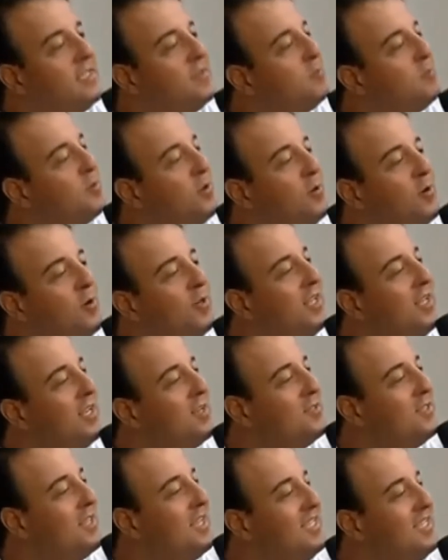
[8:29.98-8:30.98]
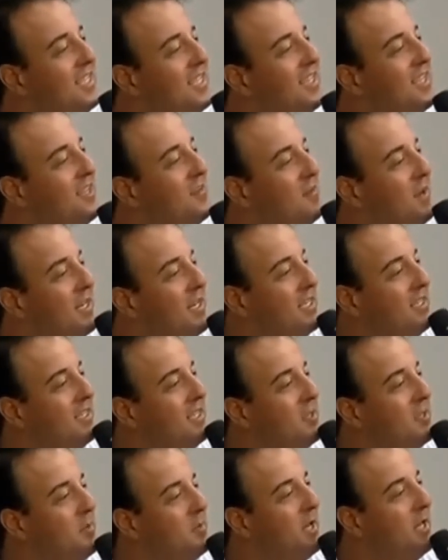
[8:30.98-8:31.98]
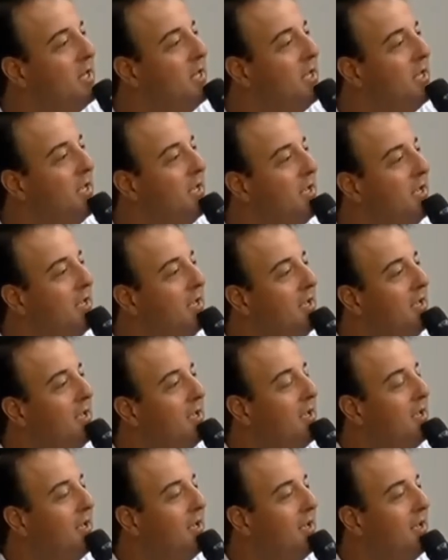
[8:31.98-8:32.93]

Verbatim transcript: O kadar güzel şeyleri var ki derim. Bir dahaki sefer o sayfanın